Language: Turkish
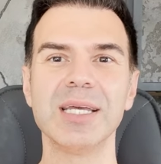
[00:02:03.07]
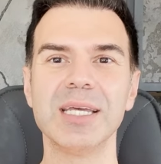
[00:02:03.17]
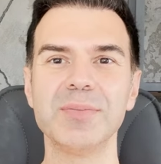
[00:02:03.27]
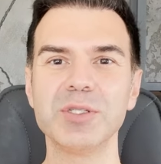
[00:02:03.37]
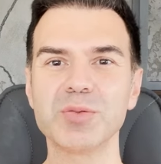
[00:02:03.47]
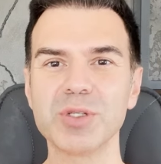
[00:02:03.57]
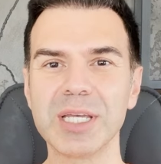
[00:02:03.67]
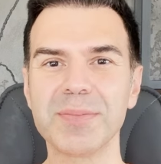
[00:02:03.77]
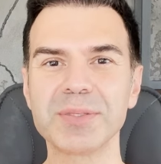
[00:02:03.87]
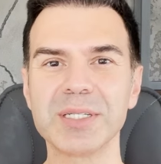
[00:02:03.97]
Ee, biz bunu
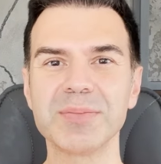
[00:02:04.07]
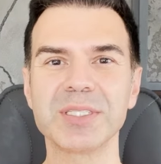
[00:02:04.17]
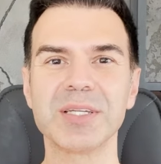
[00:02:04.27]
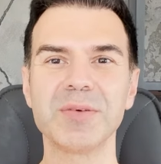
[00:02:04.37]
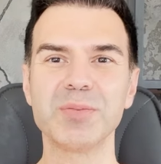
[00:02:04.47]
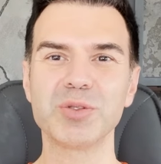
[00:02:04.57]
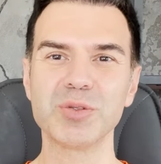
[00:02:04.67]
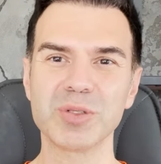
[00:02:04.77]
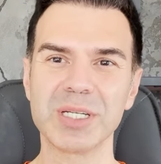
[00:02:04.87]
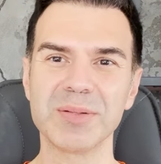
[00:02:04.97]
yaptığımızda ve bütün
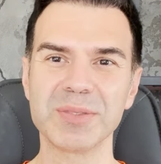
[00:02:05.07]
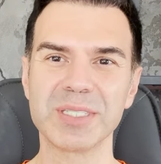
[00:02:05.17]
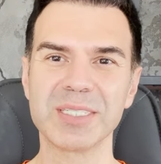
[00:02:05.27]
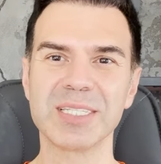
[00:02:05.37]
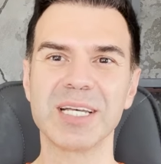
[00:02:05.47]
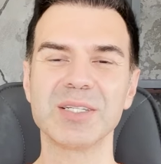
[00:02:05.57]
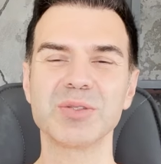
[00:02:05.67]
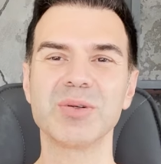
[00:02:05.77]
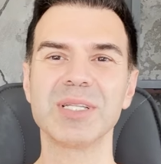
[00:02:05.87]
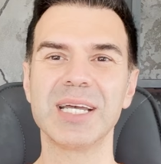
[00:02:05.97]
odağımızı sağda
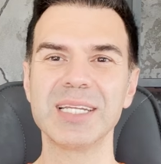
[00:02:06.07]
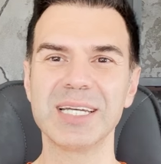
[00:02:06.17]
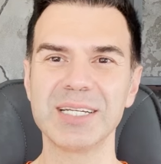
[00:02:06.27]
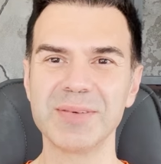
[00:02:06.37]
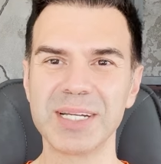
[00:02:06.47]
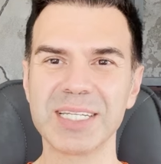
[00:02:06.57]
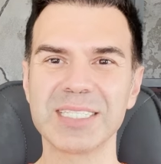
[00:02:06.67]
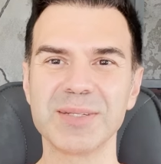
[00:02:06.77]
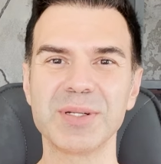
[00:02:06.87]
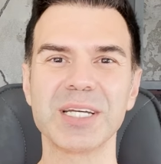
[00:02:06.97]
solda her yerde ve
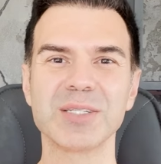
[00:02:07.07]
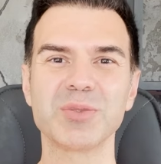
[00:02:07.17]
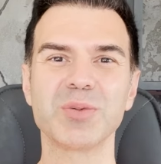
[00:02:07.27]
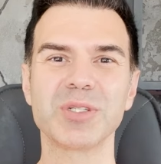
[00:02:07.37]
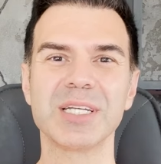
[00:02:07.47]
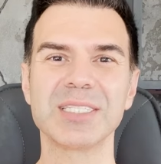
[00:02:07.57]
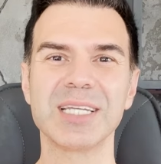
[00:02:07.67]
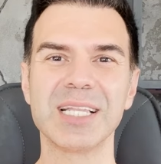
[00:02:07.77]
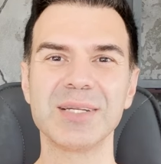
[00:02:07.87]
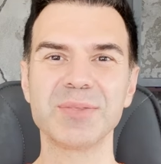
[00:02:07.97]
herkeste bıraktığımız
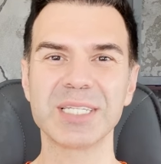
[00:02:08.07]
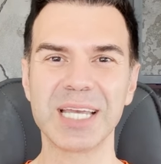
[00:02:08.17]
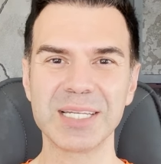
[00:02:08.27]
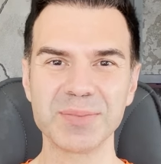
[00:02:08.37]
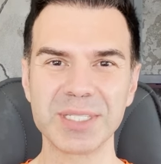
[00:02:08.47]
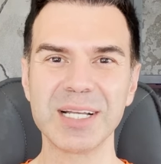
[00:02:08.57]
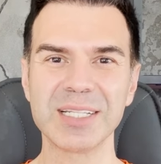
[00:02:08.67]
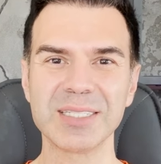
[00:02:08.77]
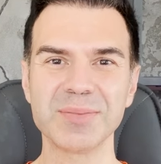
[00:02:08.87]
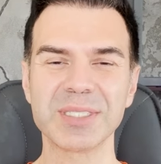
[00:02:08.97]
potansiyellerimizi kendimize
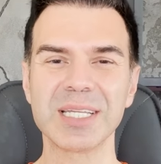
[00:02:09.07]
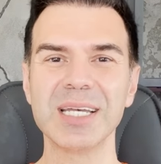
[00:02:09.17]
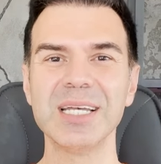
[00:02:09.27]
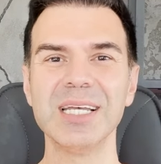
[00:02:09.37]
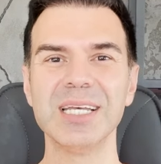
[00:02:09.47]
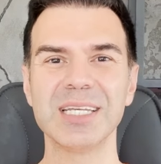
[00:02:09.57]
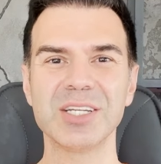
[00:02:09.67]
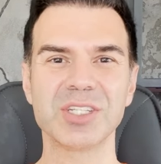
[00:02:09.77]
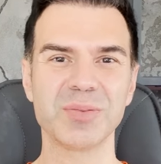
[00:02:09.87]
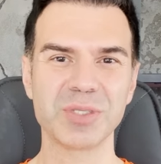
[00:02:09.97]
aldığımızda
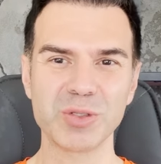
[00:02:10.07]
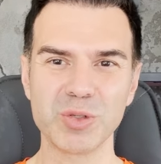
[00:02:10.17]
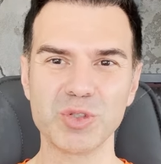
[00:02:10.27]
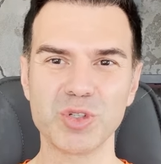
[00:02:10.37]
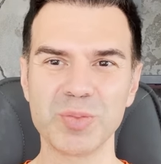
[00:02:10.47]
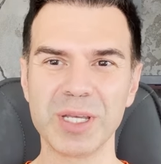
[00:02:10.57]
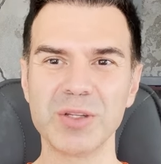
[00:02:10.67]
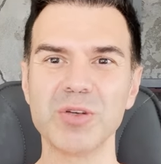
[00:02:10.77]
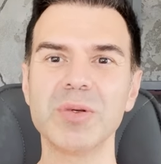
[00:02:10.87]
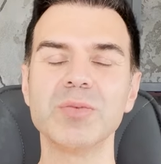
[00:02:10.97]
yaşamımıza dönüşüm
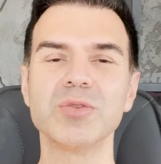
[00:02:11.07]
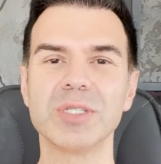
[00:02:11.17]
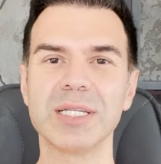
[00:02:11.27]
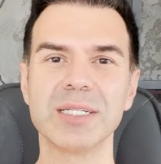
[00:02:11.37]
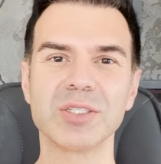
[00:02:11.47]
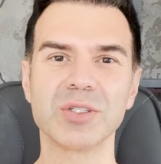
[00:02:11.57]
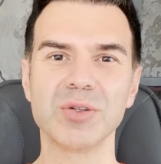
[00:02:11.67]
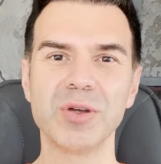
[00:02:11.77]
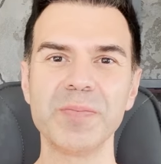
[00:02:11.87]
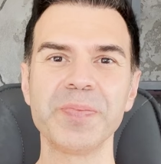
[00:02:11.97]
geliyor ve mucizeler
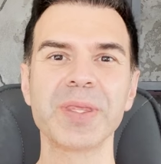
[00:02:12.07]
açılıyor.